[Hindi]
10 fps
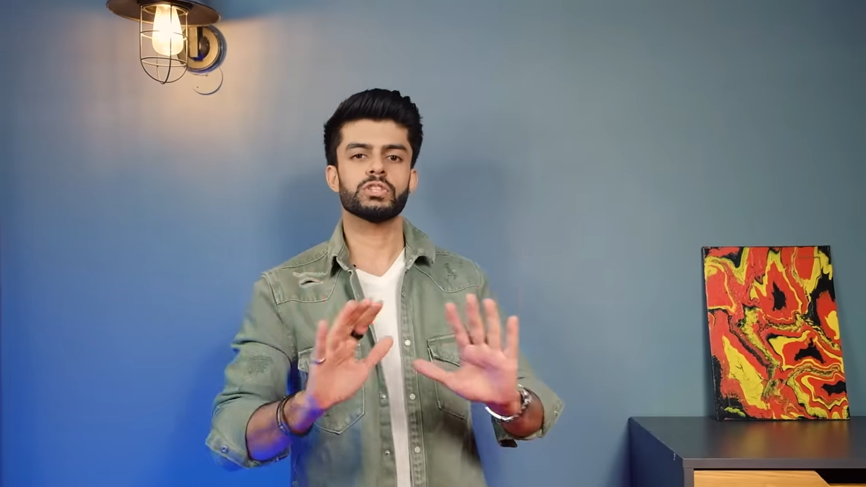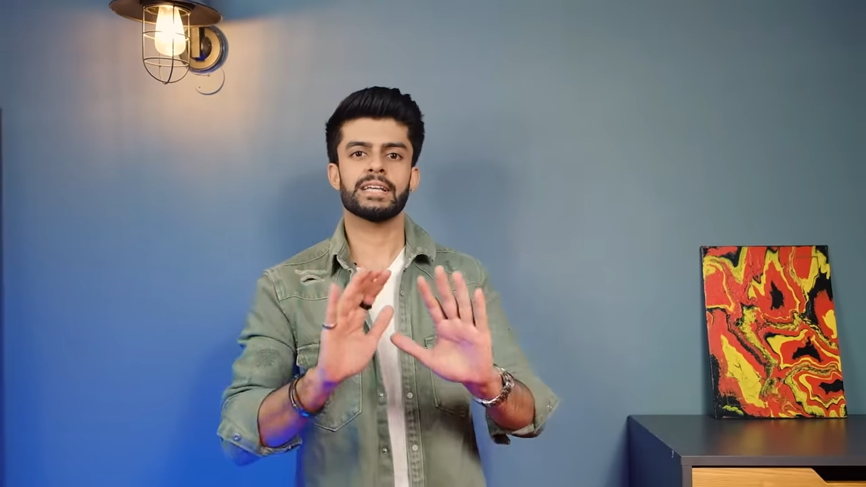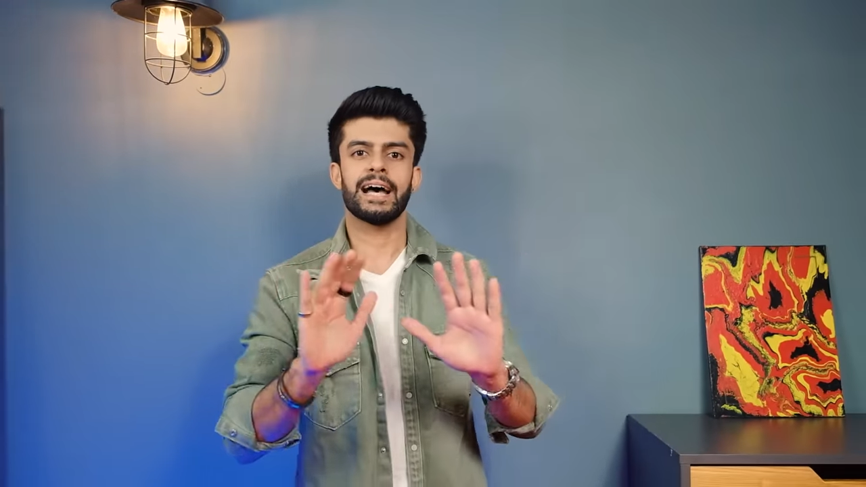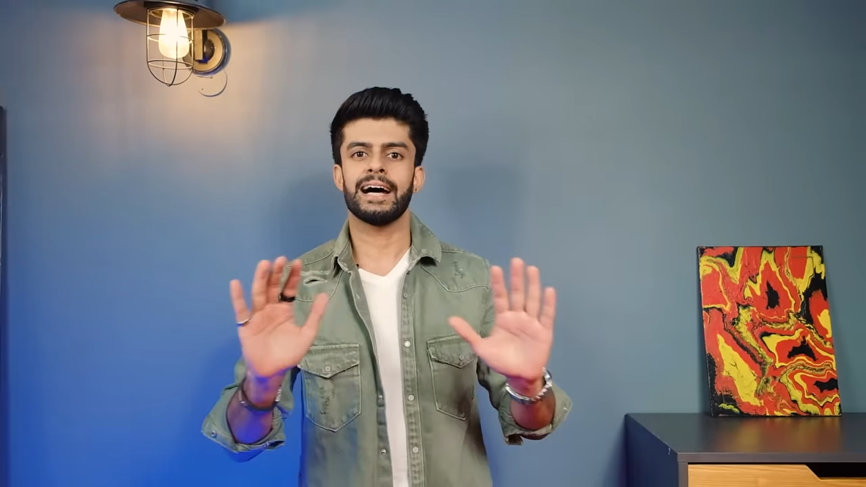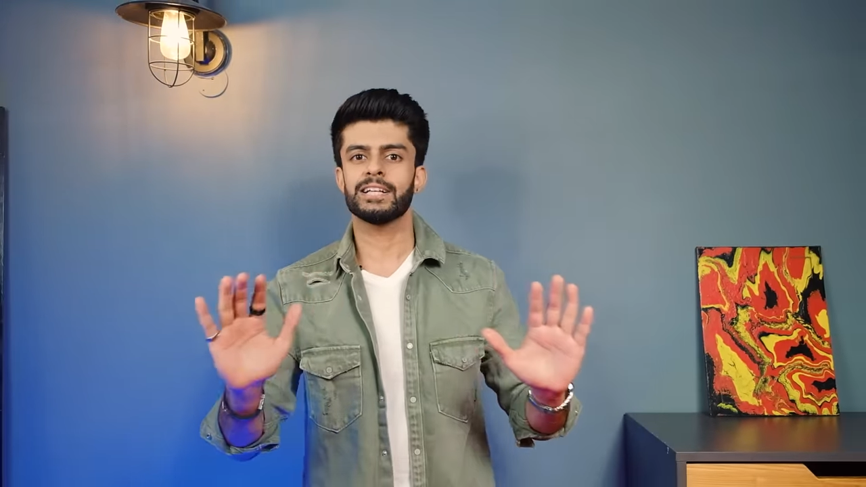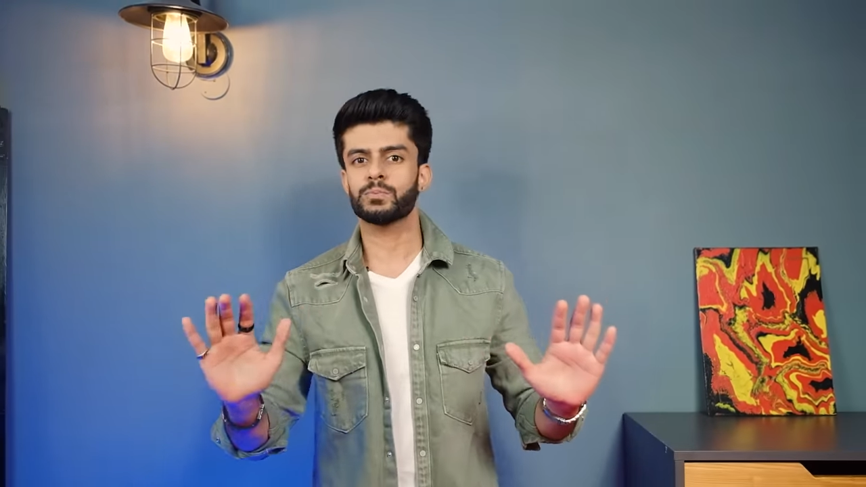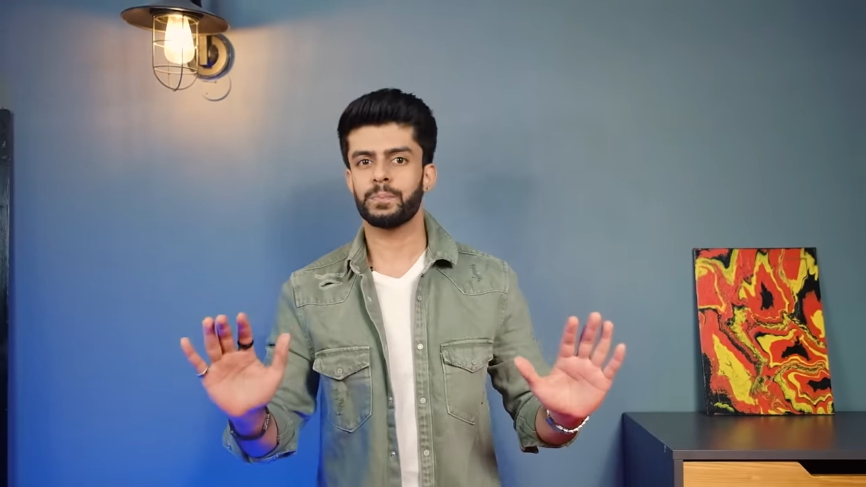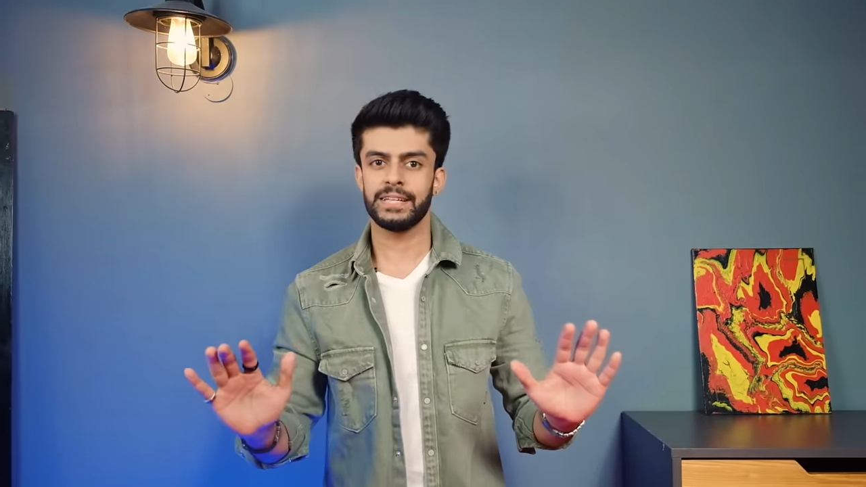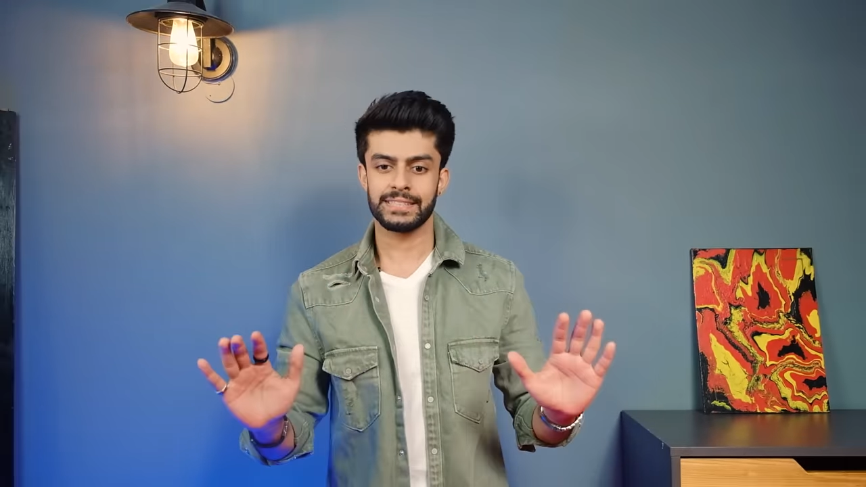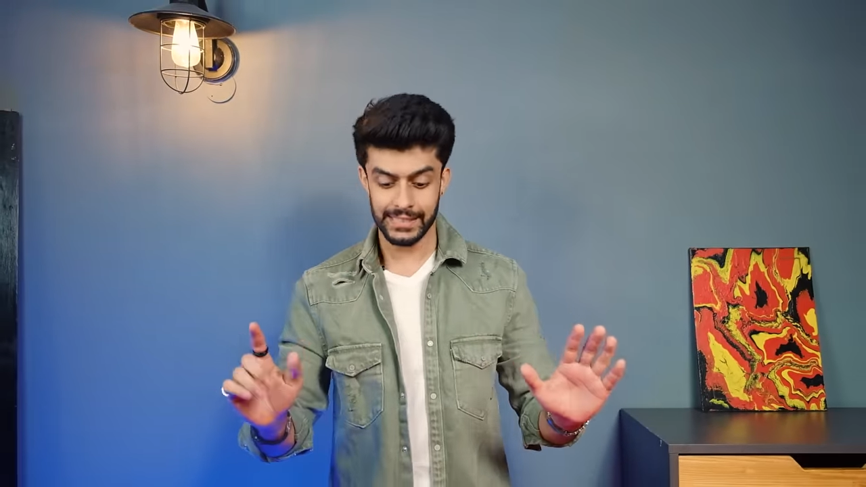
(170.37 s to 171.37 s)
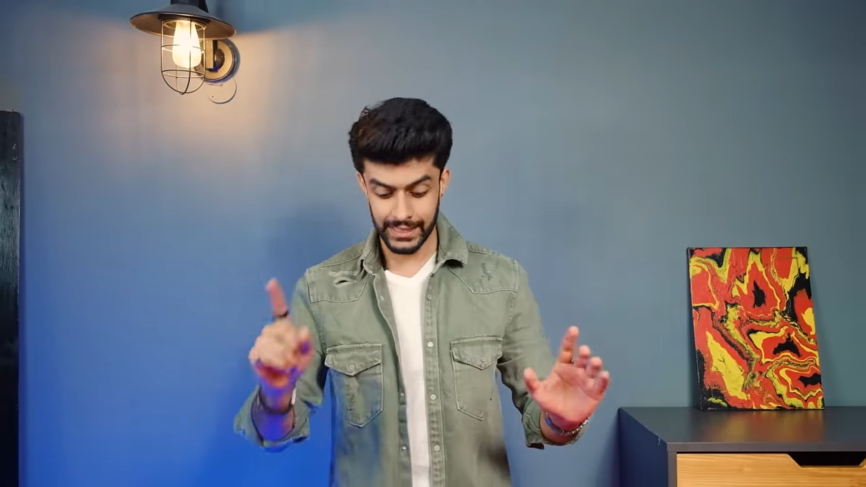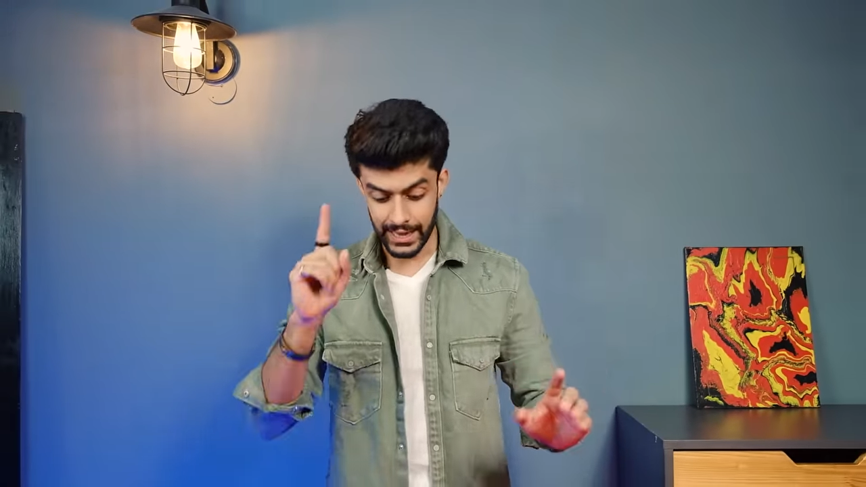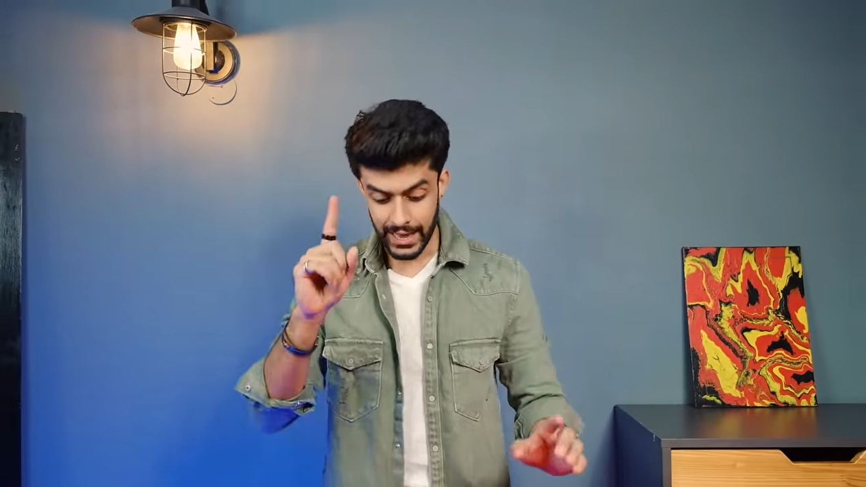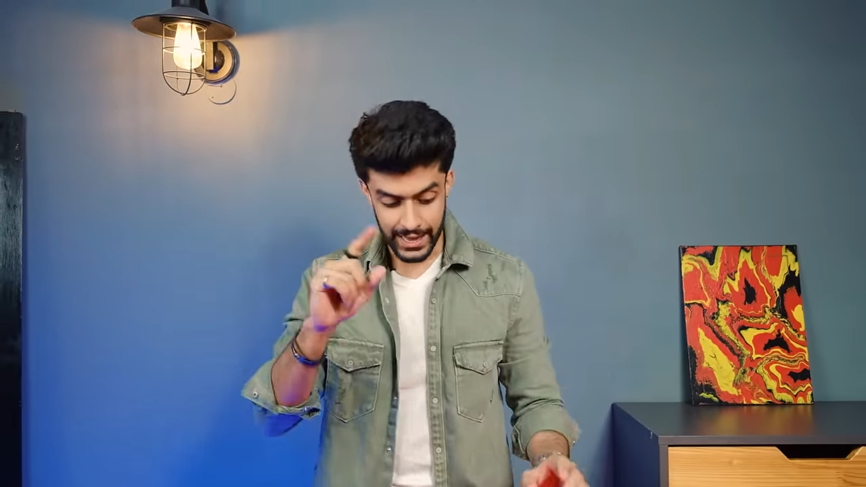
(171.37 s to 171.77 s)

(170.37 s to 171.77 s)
इज़ एज बेसिक